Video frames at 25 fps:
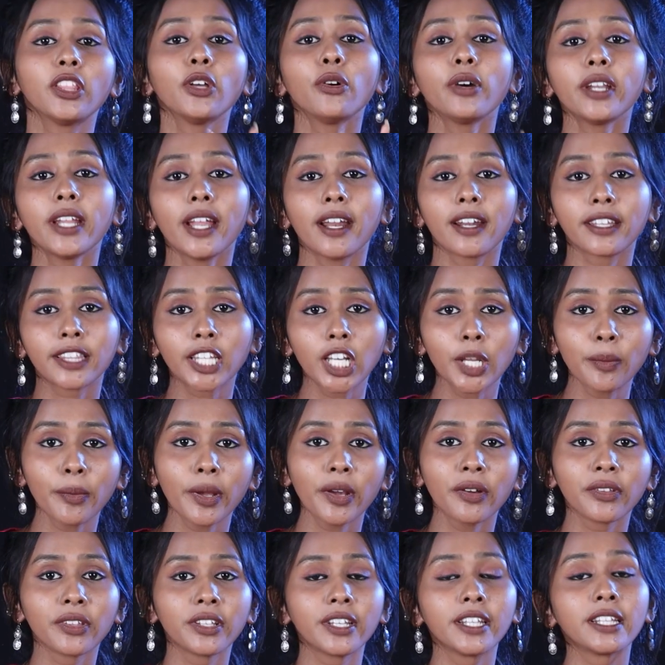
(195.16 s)
எந்த ஒரு
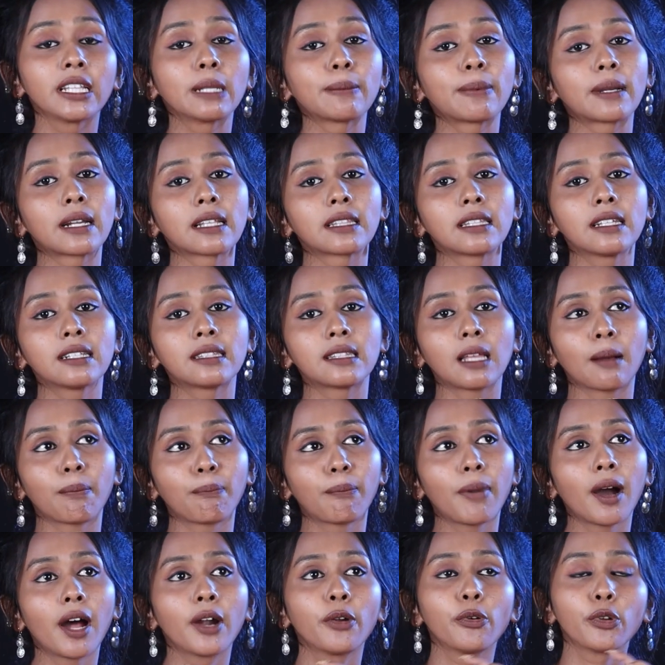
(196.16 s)
இடத்துலையுமே வந்துட்டு இந்த படத்தை
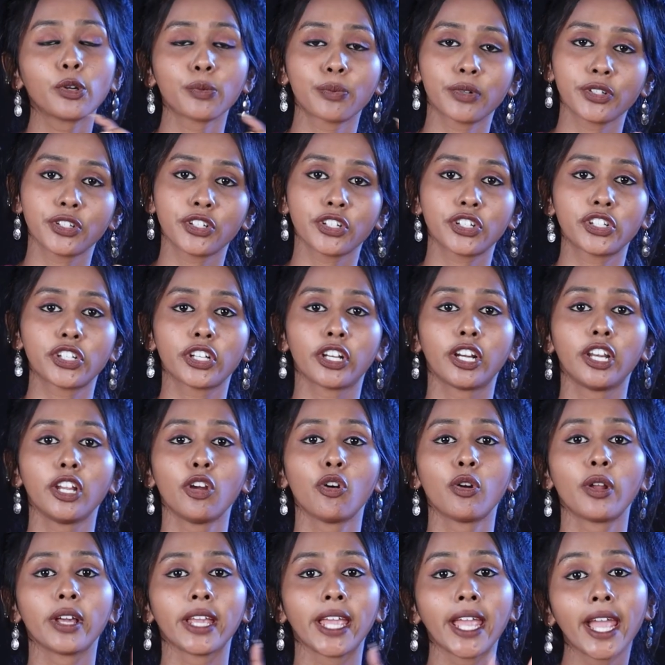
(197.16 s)
தப்பான ஒரு
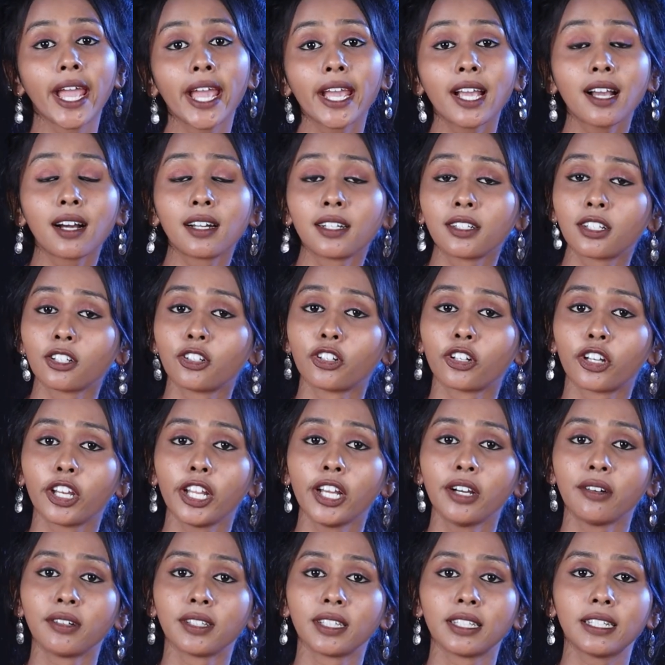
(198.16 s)
ப்ரொஜெக்ஷன்லையோ இல்லை ஏ
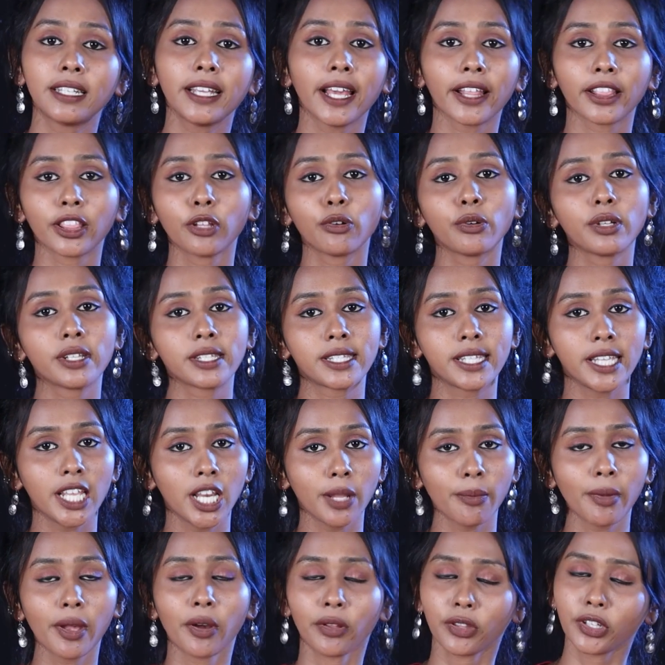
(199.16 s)
கண்டென்ட்லேயோ வந்துட்டு எந்த ஒரு
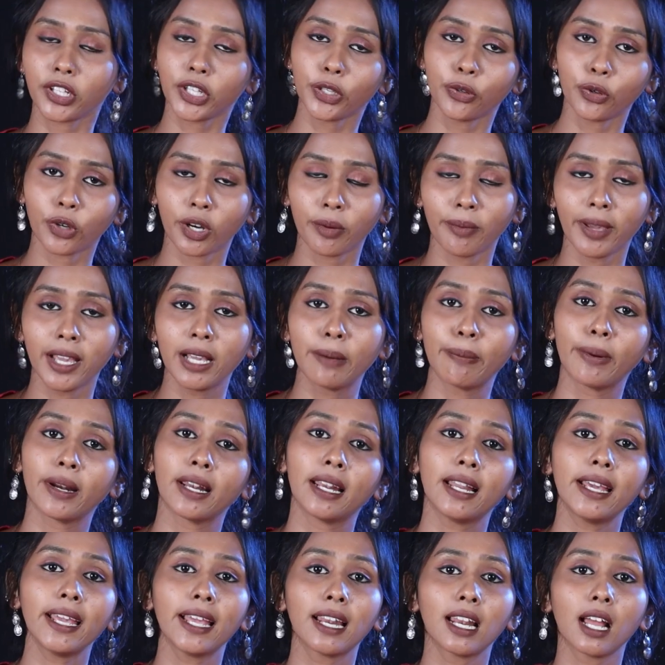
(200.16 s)
சீனுமே வந்துட்டு இவங்க மேக்
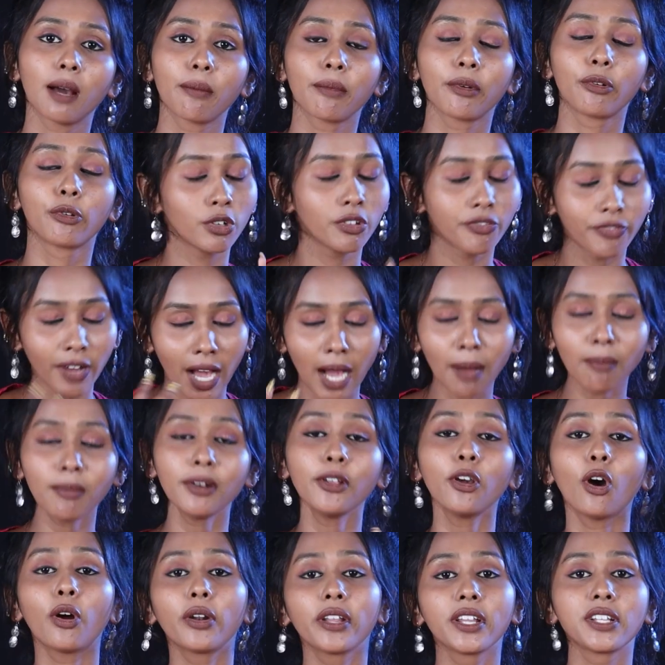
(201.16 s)
பண்ணல எல்லாம் ஒரு
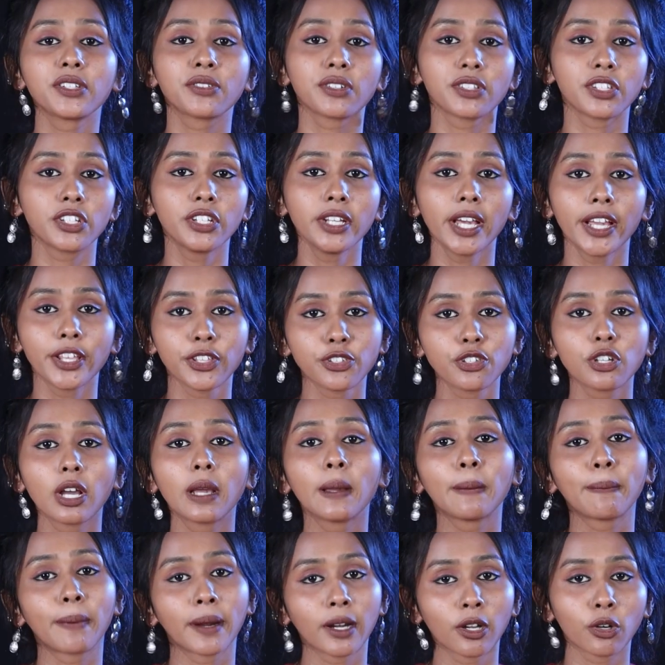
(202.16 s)
ஃபேமிலி ஆடியன்ஸ் வந்துட்டு
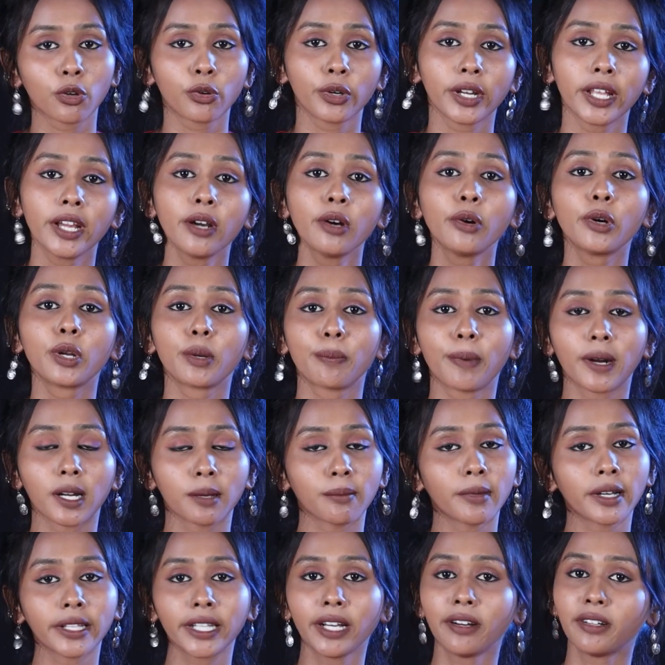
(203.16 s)
என்ஜாய் பண்ணக்கூடிய ஒரு
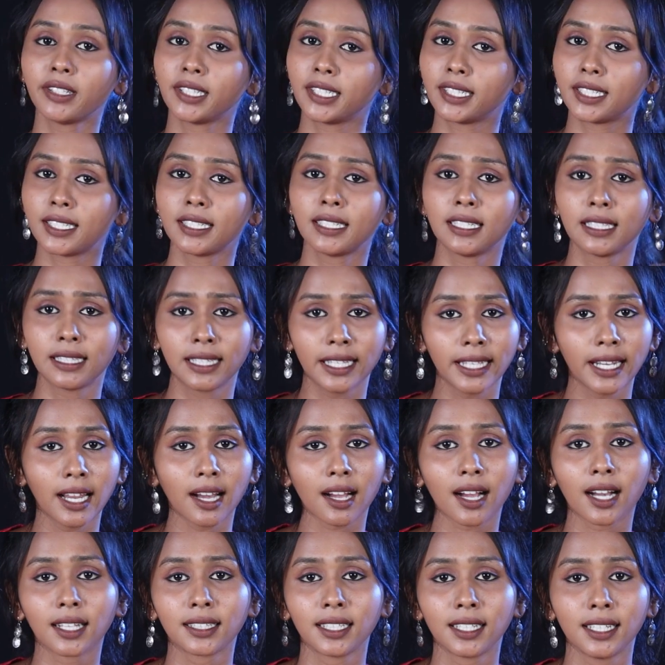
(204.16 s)
படமாக தான் வந்துட்டு
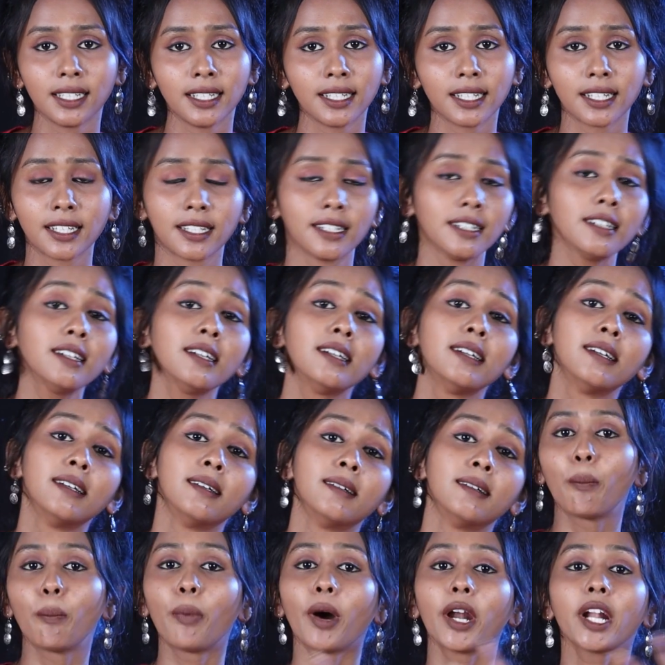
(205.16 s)
தீரா காதல் இருக்குது
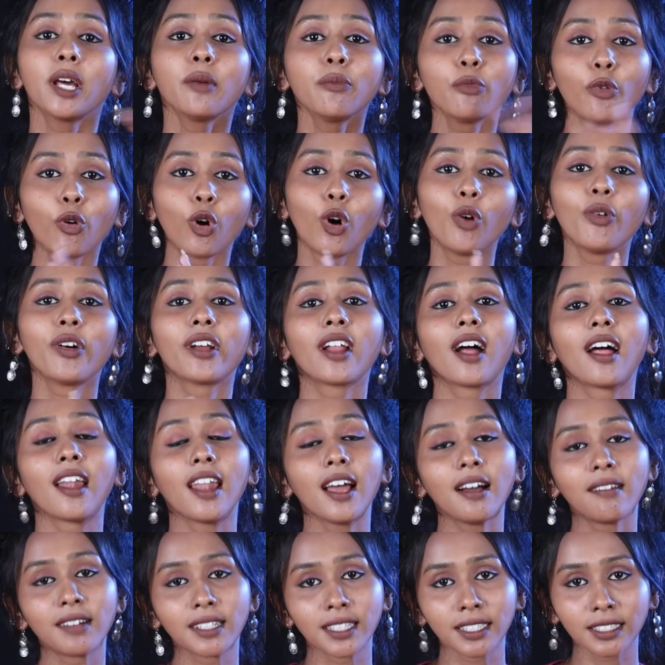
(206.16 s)
படம்
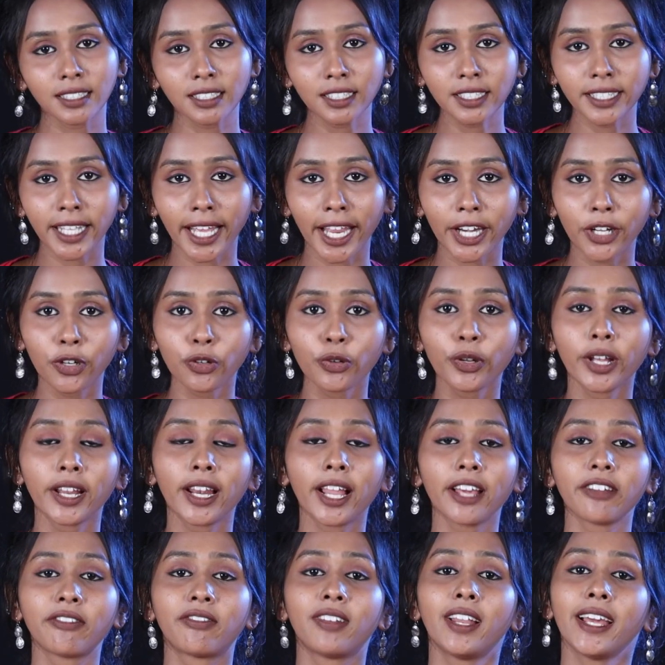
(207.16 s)
ஓவராலாக வந்துட்டு டே டு டே
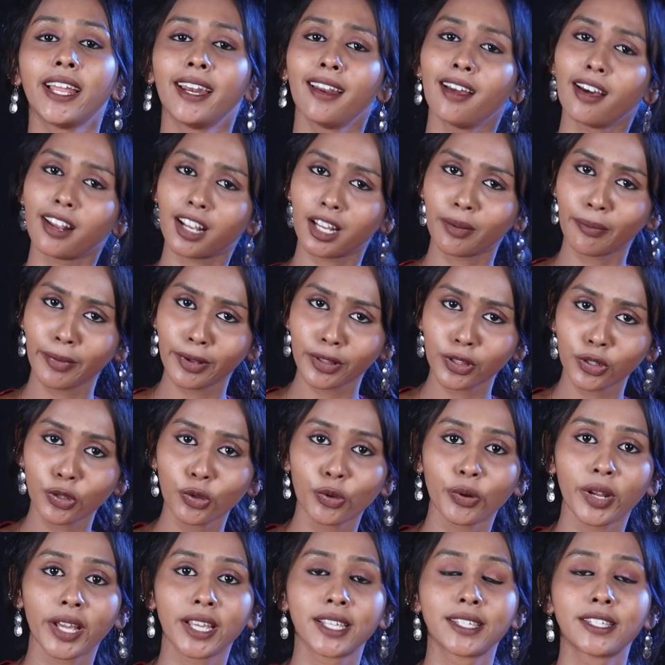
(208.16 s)
லைஃப்பில் எல்லாருக்குமே
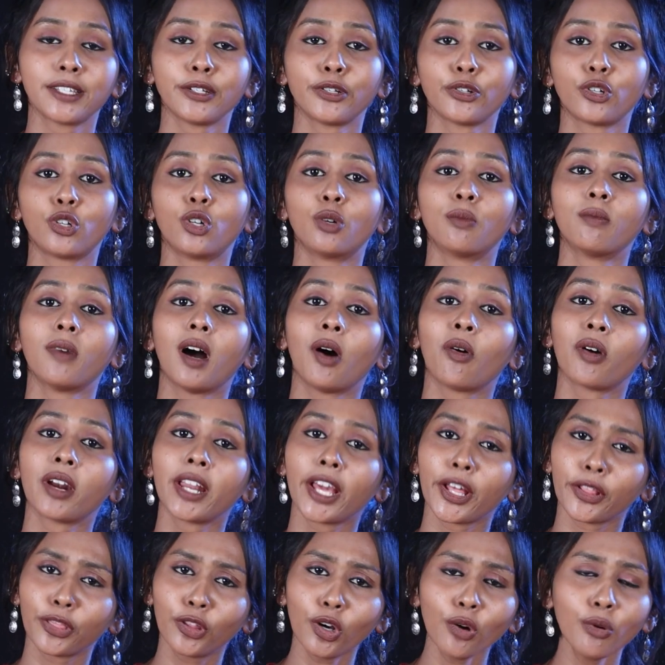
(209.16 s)
ஒரு எக்ஸ் இருக்கும்
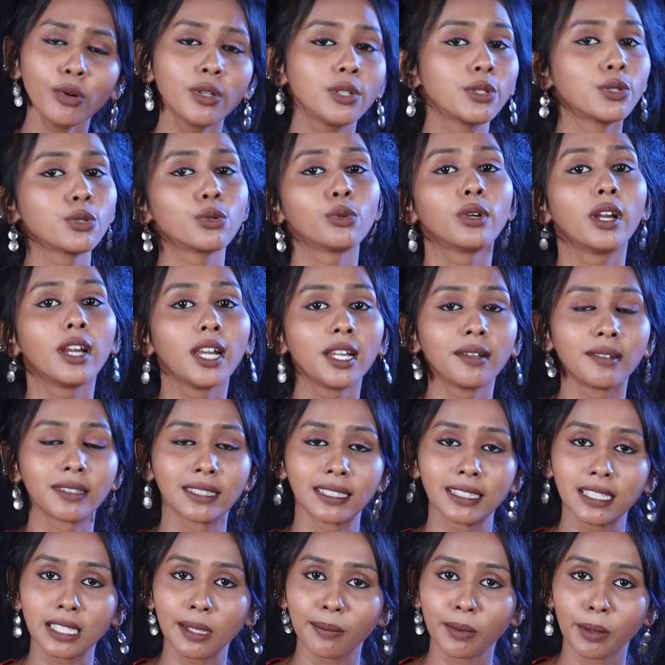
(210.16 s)
அவங்கள ஏதோ ஒரு சூழலில்
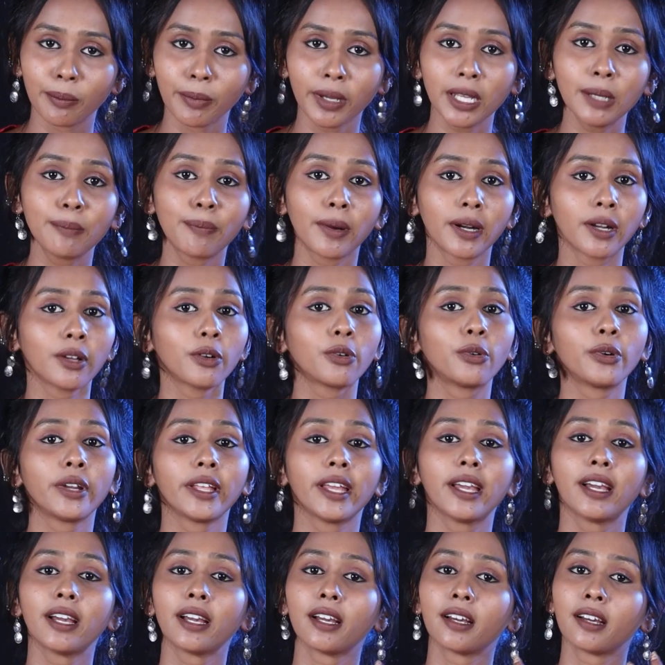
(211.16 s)
வந்துட்டு நம்ம மீட்
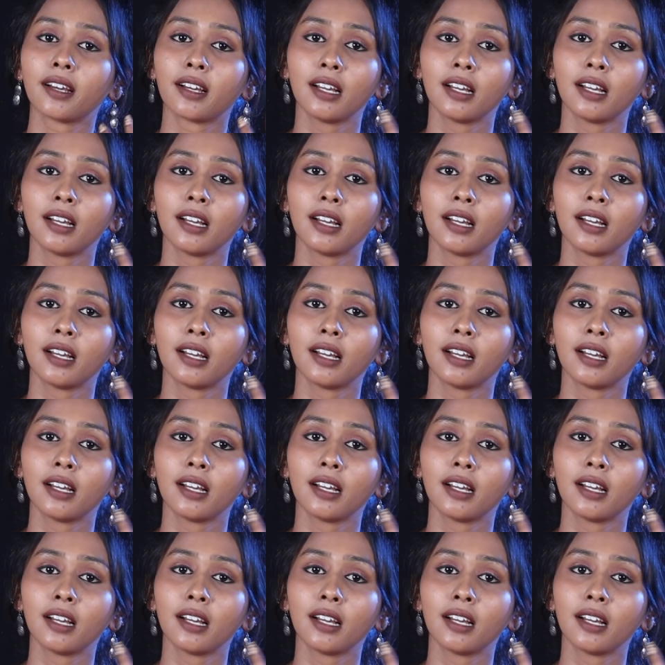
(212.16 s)
பண்ணக்கூடிய